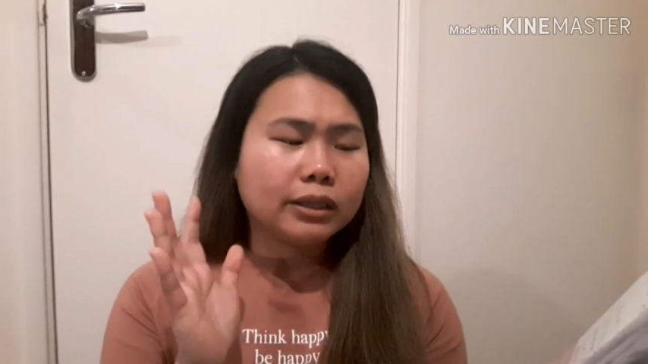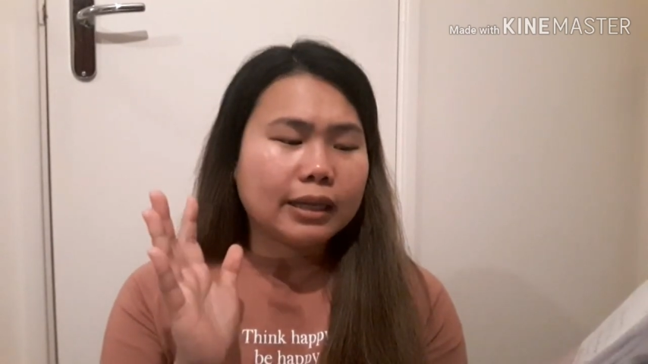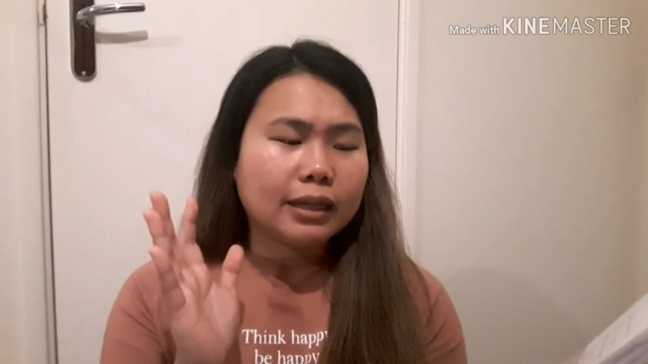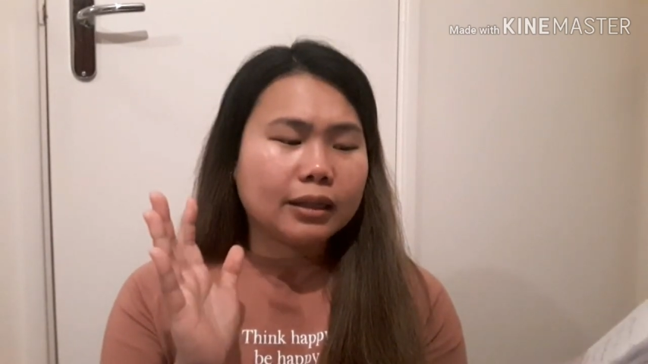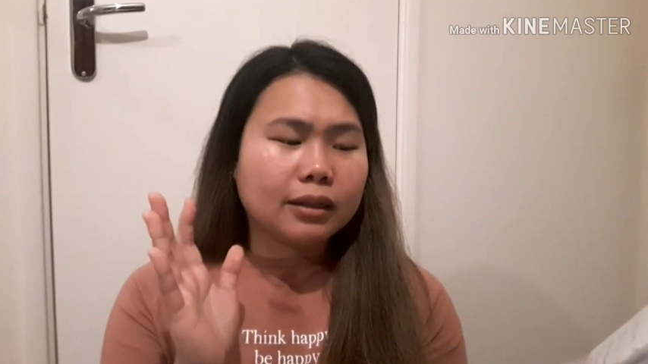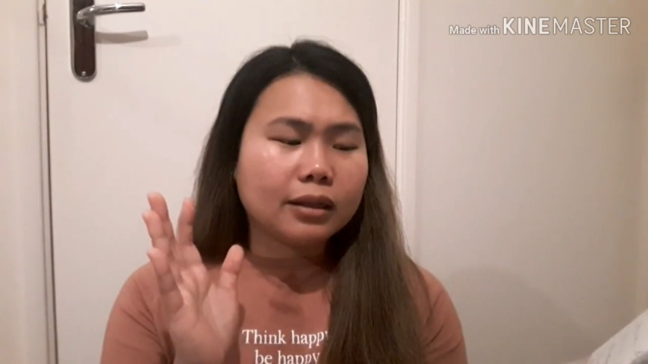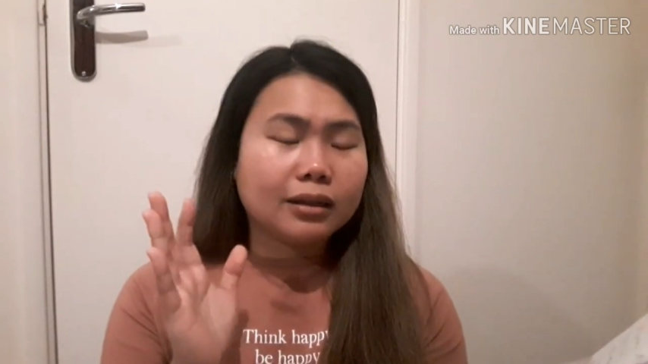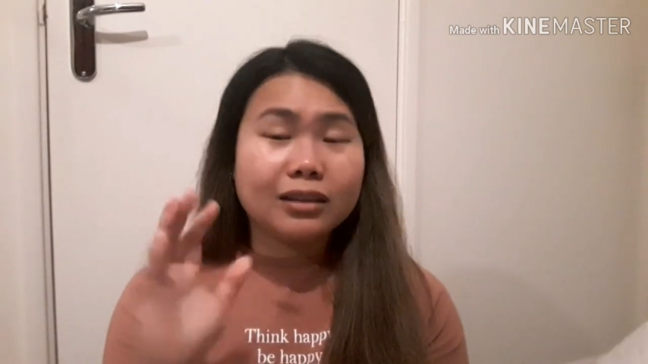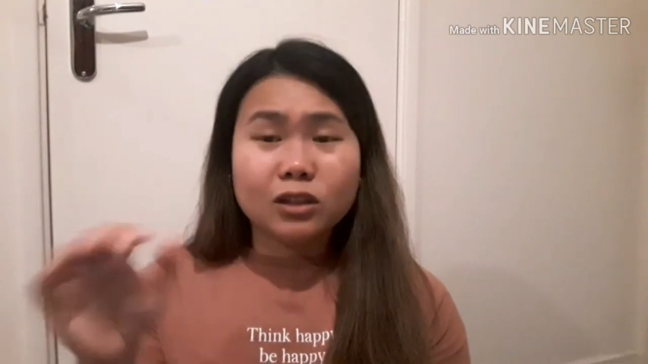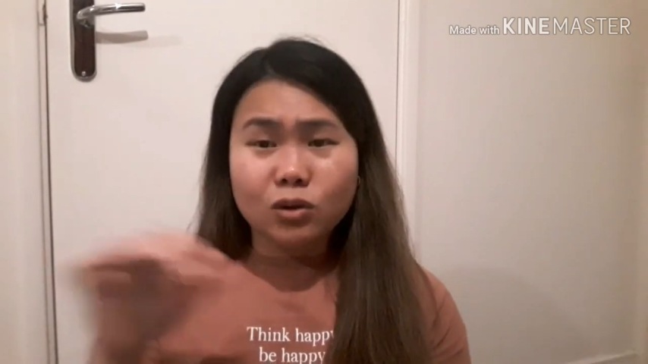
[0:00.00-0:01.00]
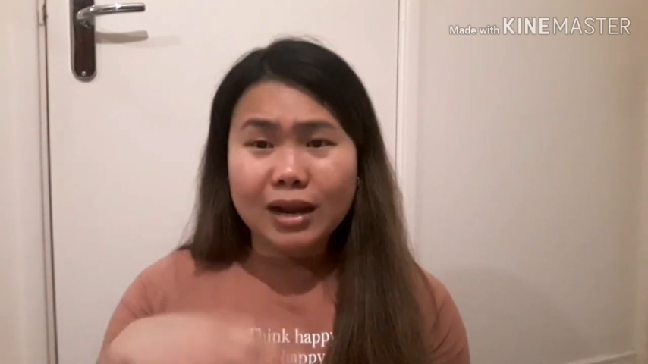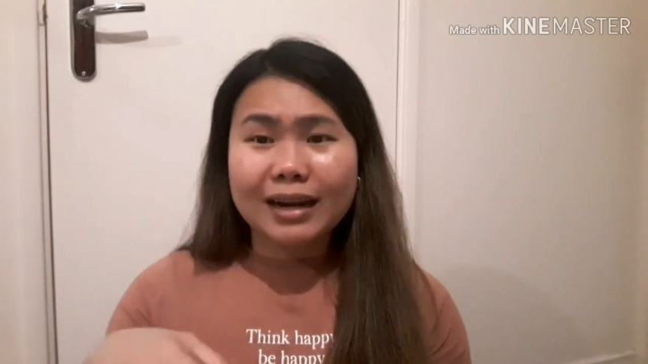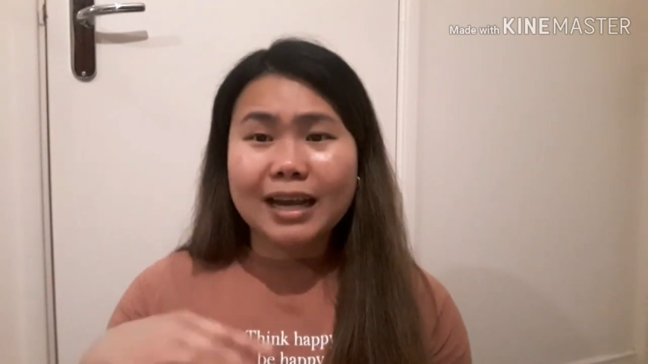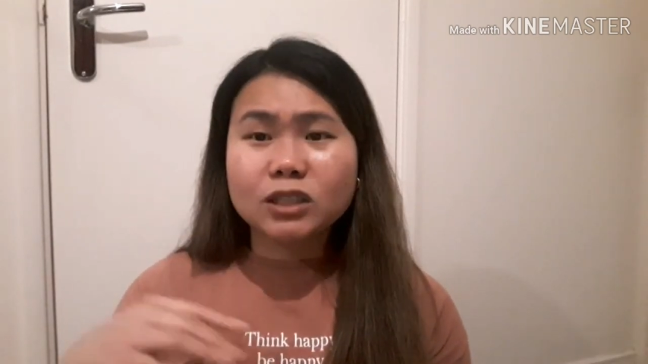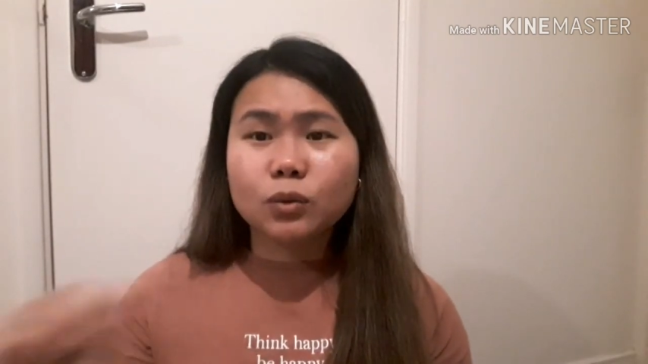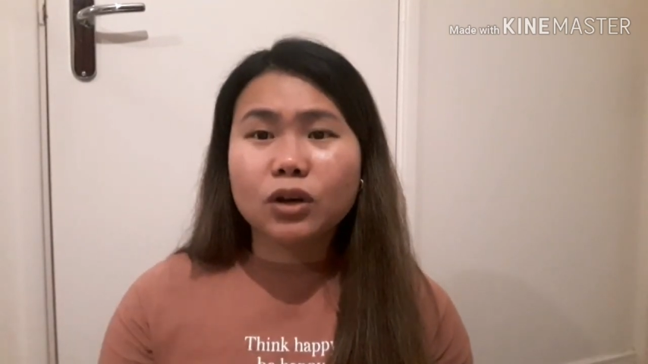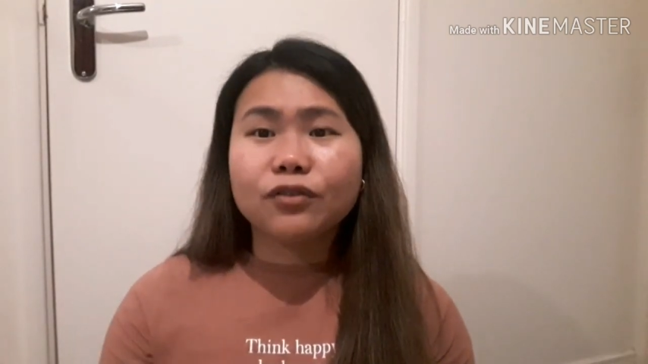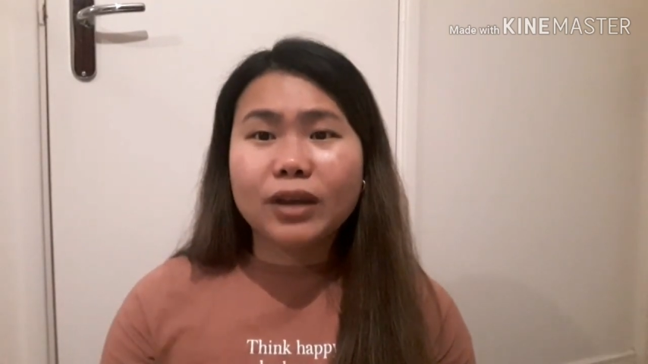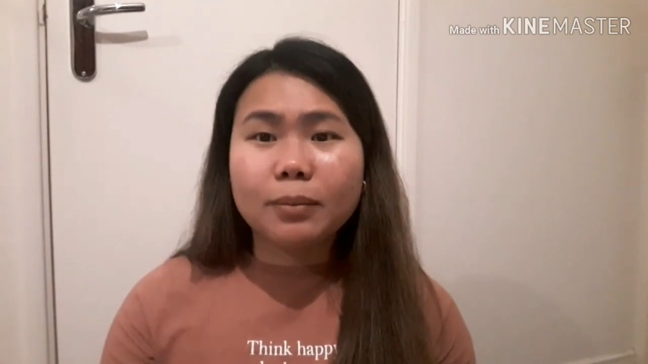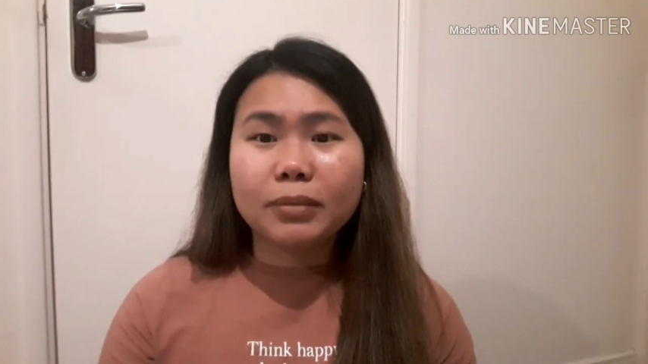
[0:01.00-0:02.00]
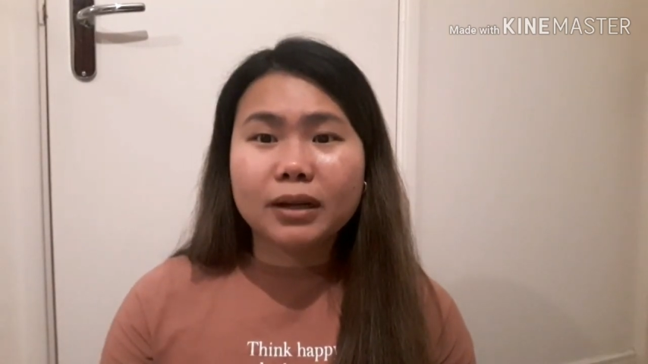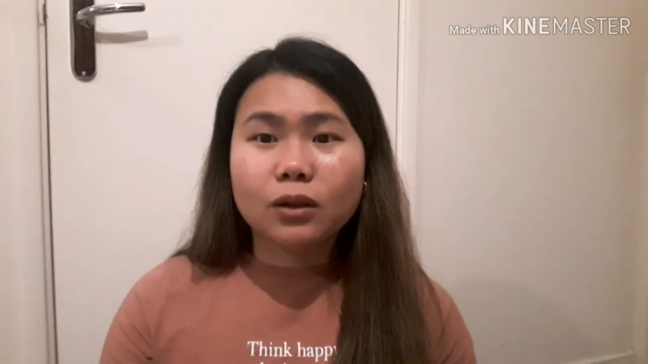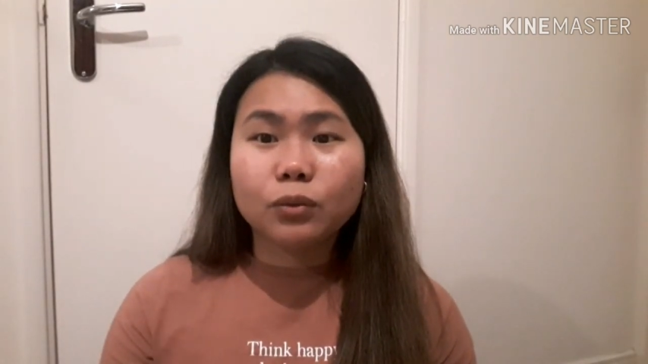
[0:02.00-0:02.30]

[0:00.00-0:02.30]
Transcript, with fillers: till dito lang last week of April,